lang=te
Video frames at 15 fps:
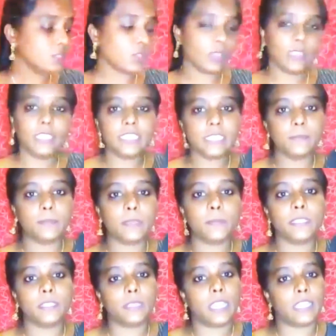సో
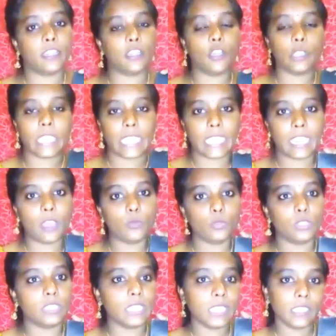డిసెంబర్ మంత్ కెటలాగ్ ఎలా
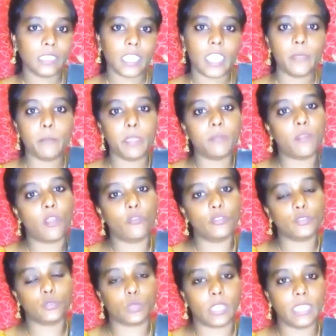ఉంది ఏమేమి
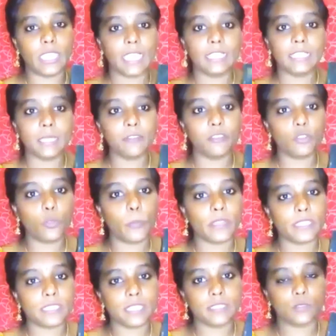ఆఫర్స్ ఉన్నాయి ఎంతవరకు
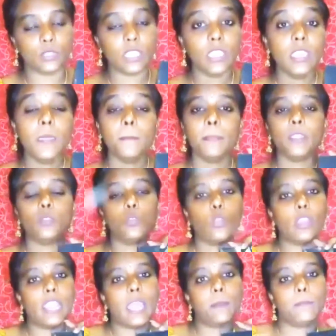పర్చేజ్ ఉంది మీకు
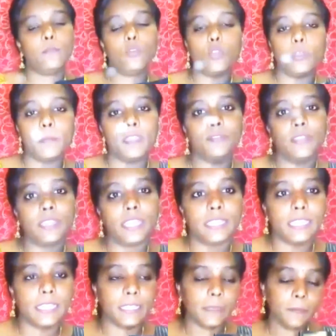ఇంకొక ఇంకొక బెనిఫిట్
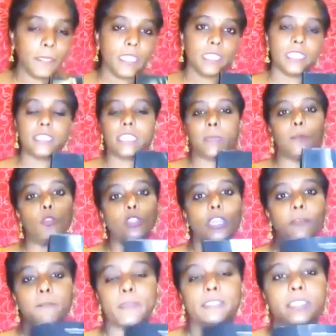ఏంటంటే ఇంత
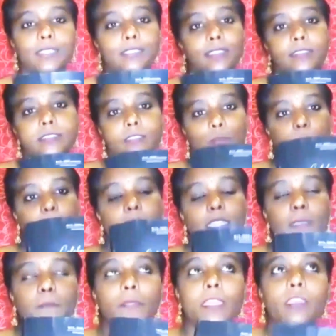అమౌంట్ ఆఫ్ పర్చేజ్ చేస్తారు
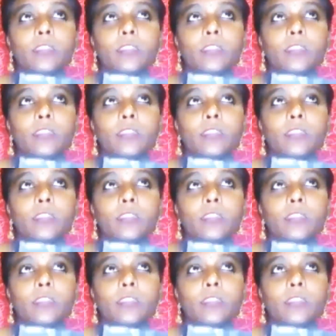అంటే